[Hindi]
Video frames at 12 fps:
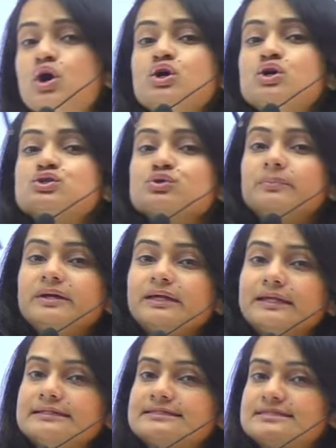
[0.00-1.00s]

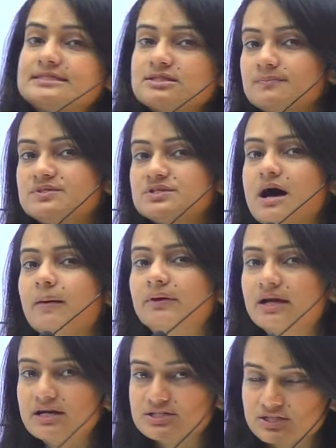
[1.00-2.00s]
सुबेरिन स्ट्रिप जहाँ पर
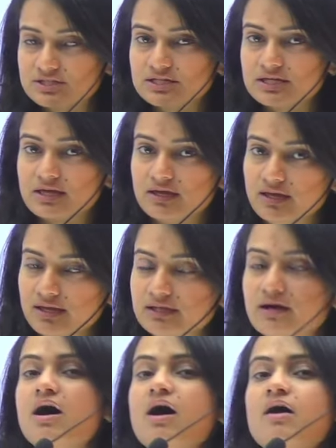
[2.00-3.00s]
आ जाती है है ना
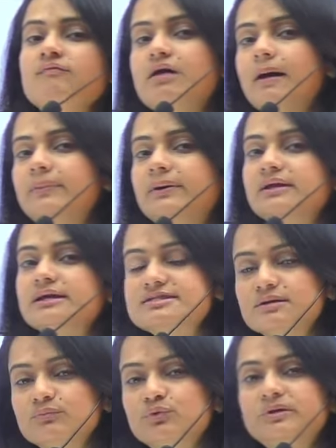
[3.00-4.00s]
वहाँ पर कैसा
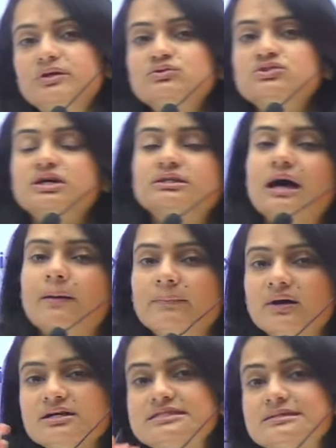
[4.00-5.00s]
मूवमेंट हो जाता है
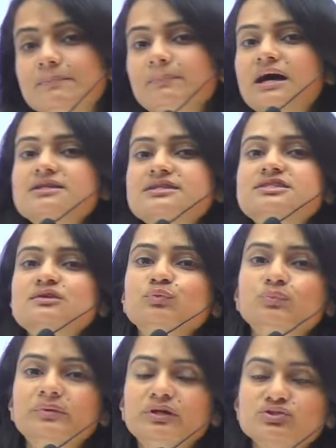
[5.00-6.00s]
आपका सिम्प्लास्टिक
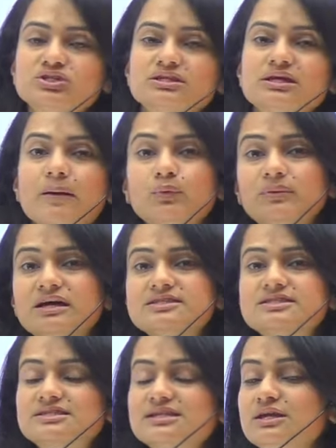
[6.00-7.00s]
मूवमेंट हो जाता है
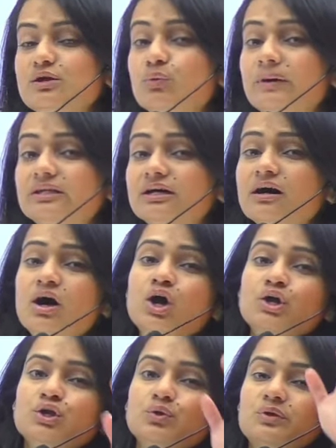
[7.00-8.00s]
एपोप्लास्टिक नहीं हो पाता
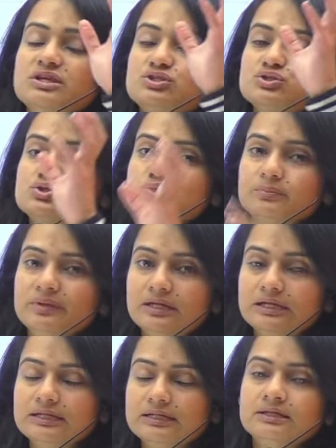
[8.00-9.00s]
क्योंकि ये जो सुबेरियन